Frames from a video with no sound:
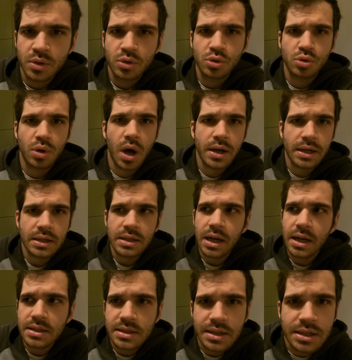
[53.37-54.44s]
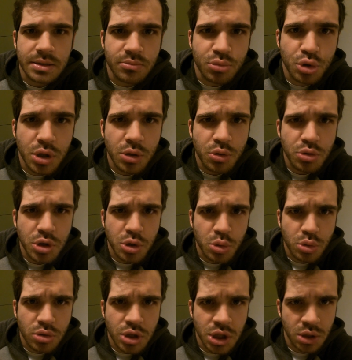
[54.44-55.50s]
Şu aynanın karşısına geçelim. Burada olunca çok
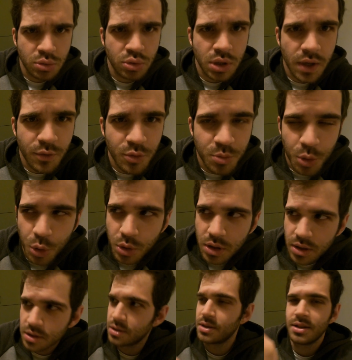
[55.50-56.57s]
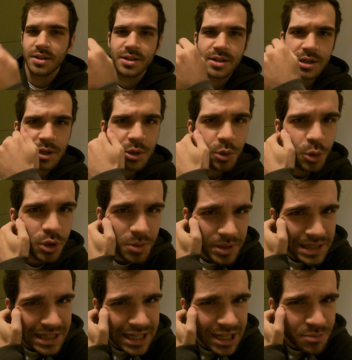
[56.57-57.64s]
ışık güzel vurmuyor. Orada orada bir
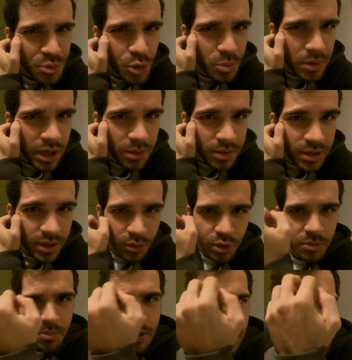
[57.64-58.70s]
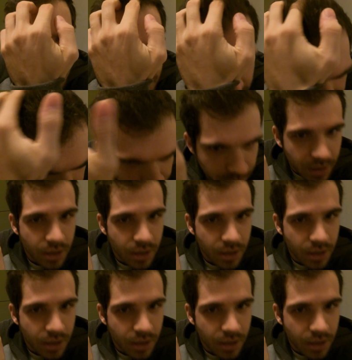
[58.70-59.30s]
hile yapıyorum galiba ya. Ona bir bakalım hadi hep